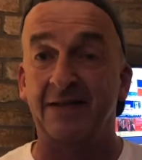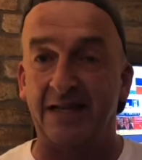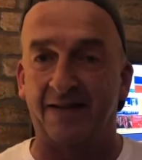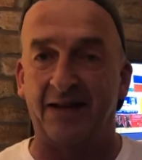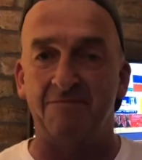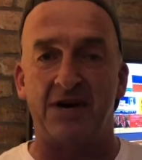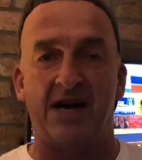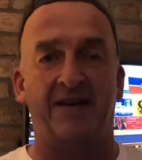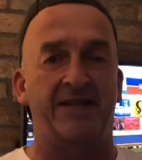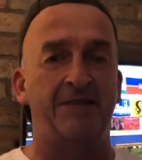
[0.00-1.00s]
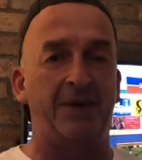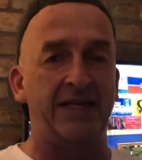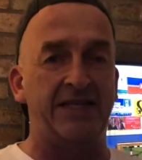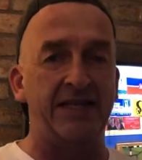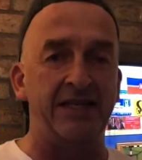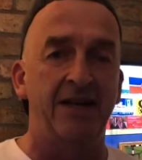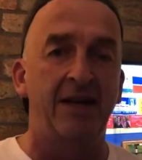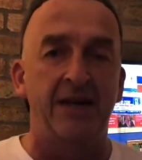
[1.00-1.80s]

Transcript: Dezember die Partie